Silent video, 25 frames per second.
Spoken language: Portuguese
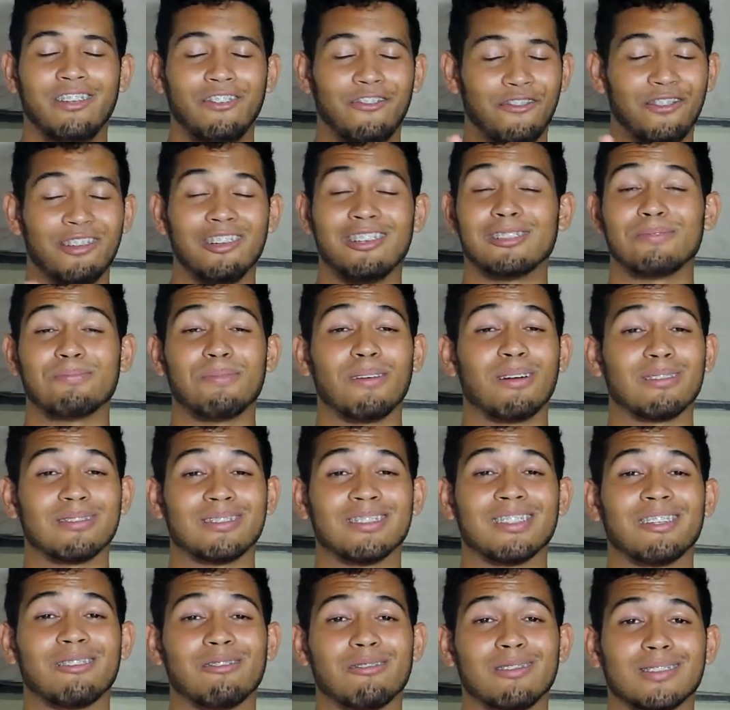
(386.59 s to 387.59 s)
Enfim, eu espero
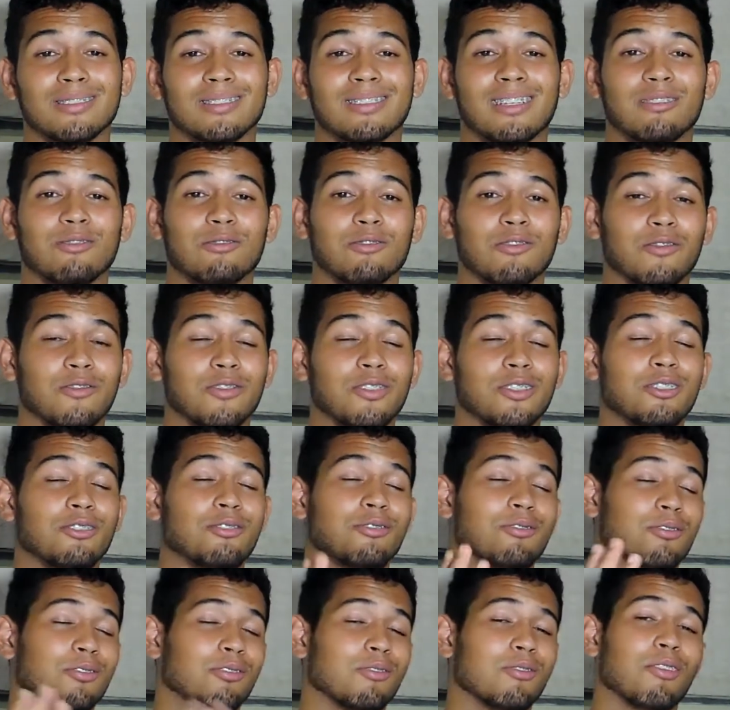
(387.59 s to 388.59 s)
que você tenha gostado do
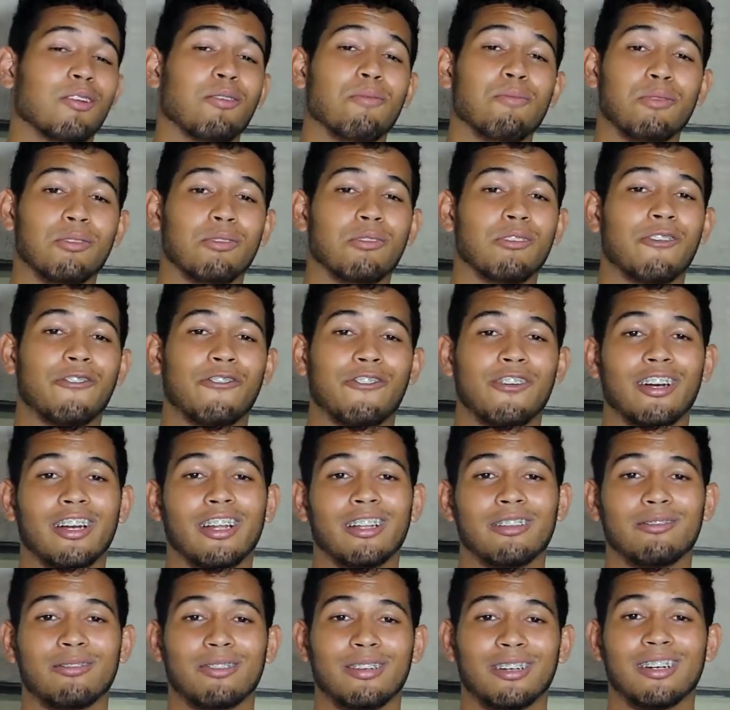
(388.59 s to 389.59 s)
vídeo. Eu não tenho muito o que
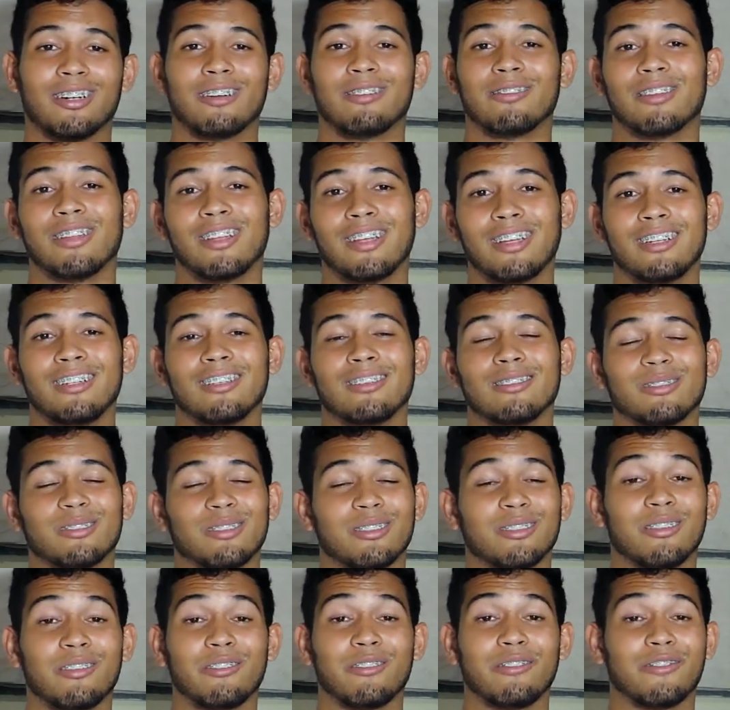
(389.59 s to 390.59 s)
falar do canal dele, eu
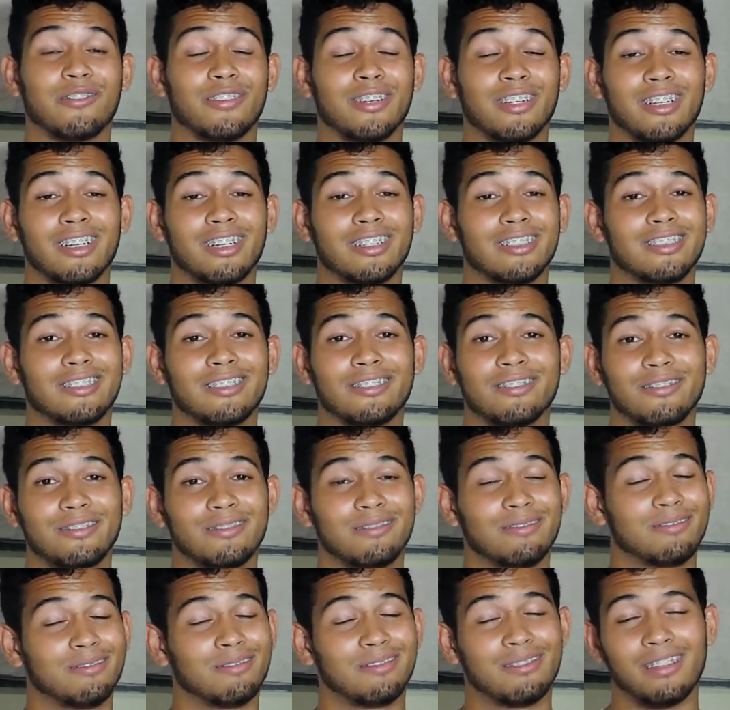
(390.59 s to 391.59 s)
só tenho que falar
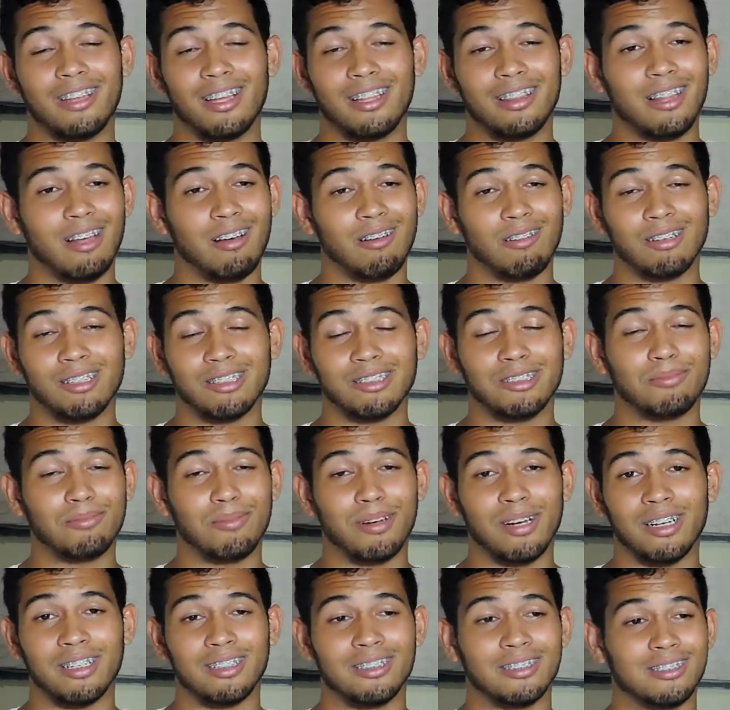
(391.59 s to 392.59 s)
que é da hora
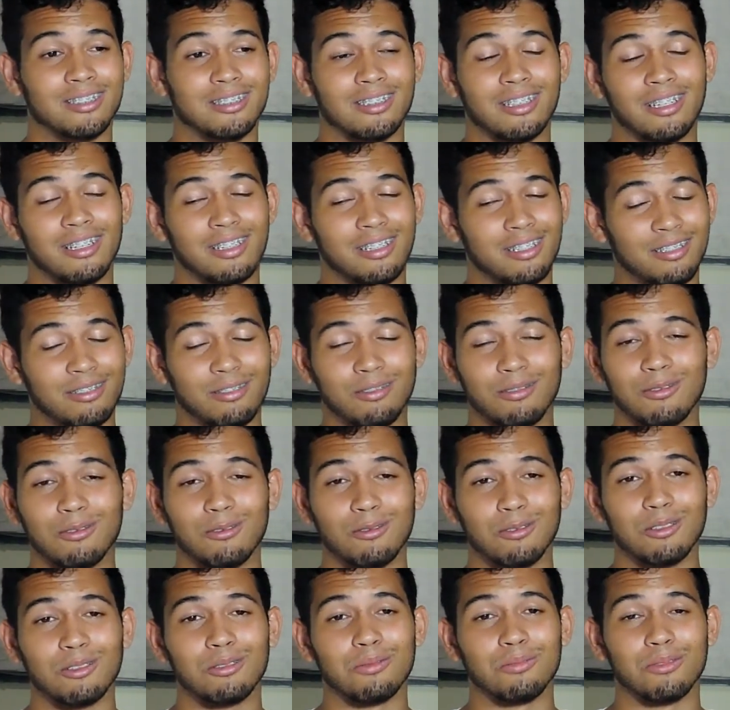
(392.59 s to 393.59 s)
demais. É, eu
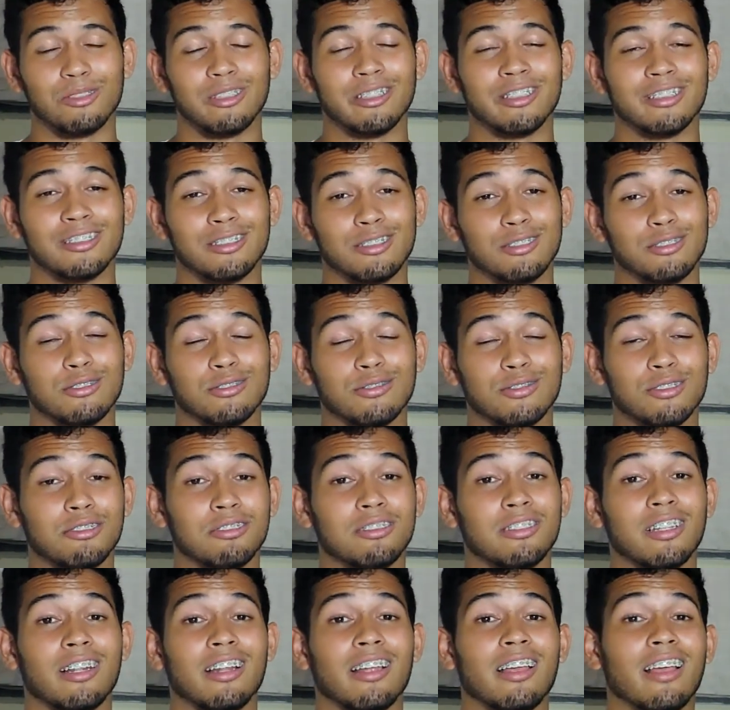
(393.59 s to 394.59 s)
curto muito assistir os
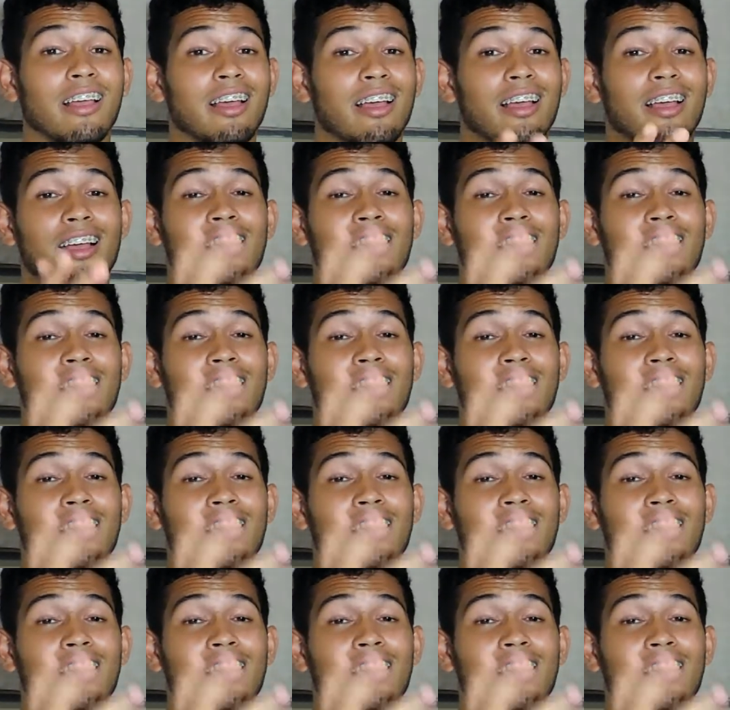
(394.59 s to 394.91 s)
vídeos dele.